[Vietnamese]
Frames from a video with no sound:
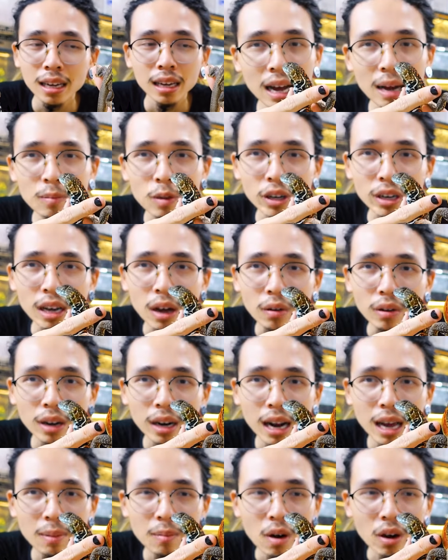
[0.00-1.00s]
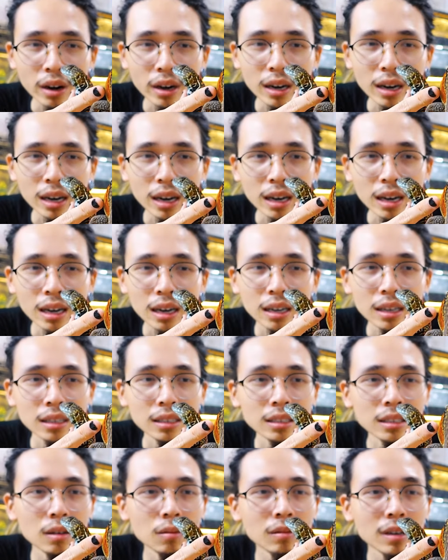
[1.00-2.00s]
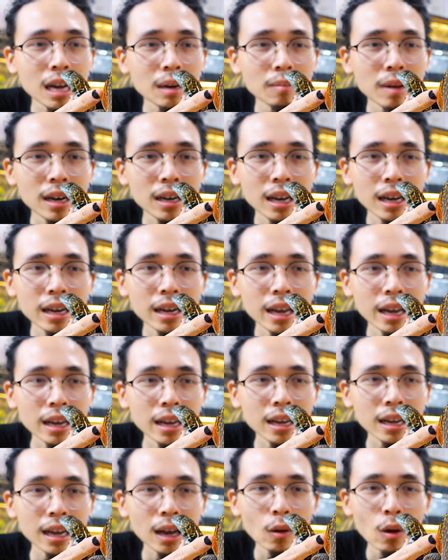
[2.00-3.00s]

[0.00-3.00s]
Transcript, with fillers: Và một điều nữa là bọn nhung cát Benley này,